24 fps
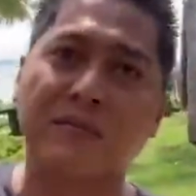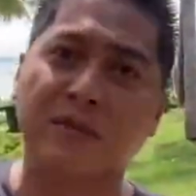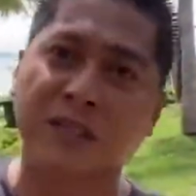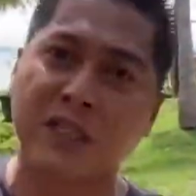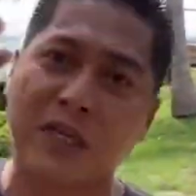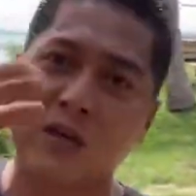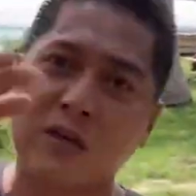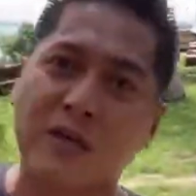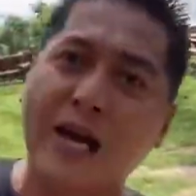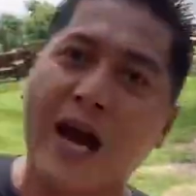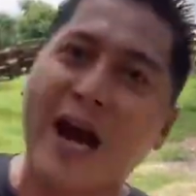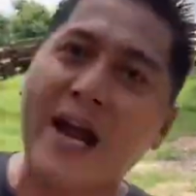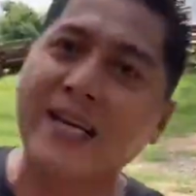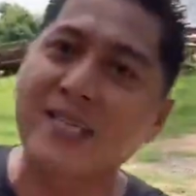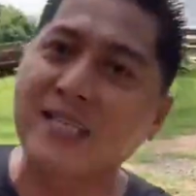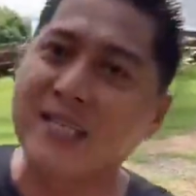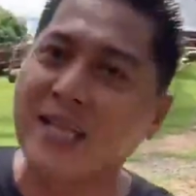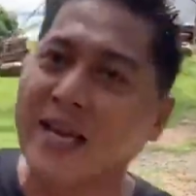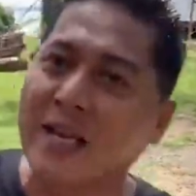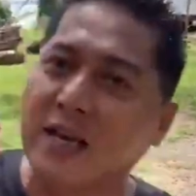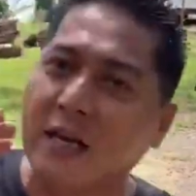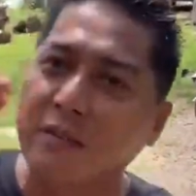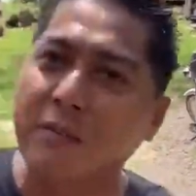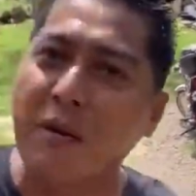See you guys
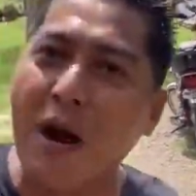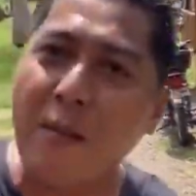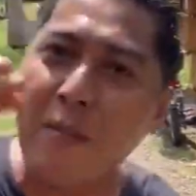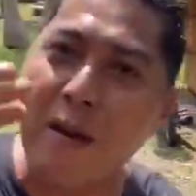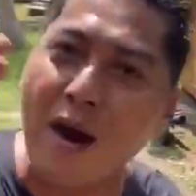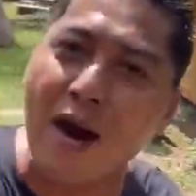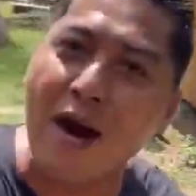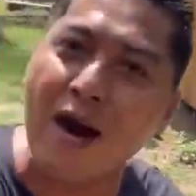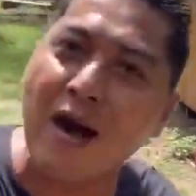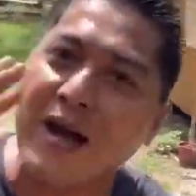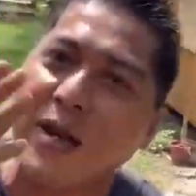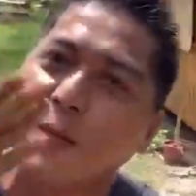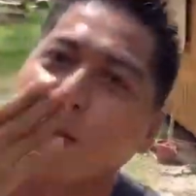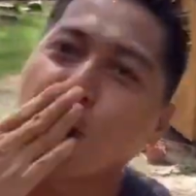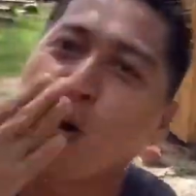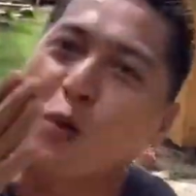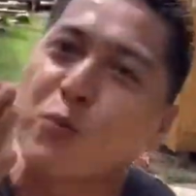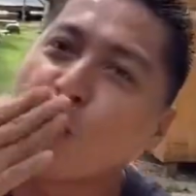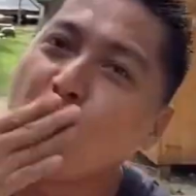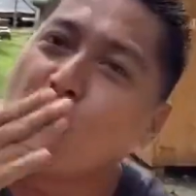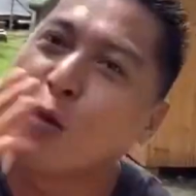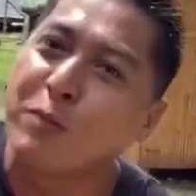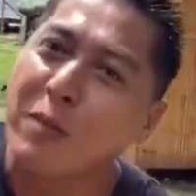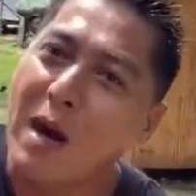later. Bye-bye!
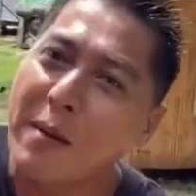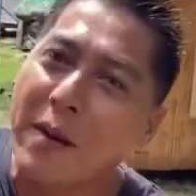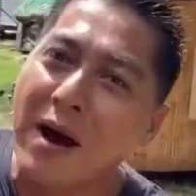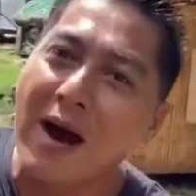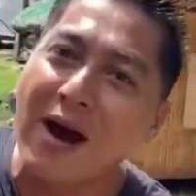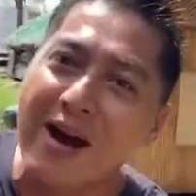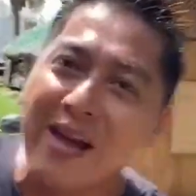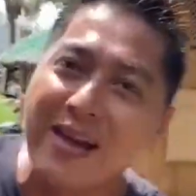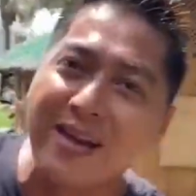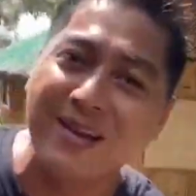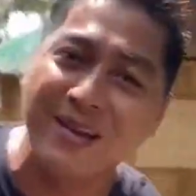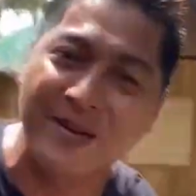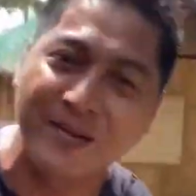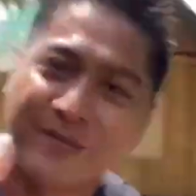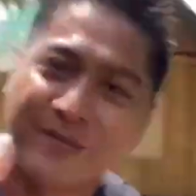Bye-bye!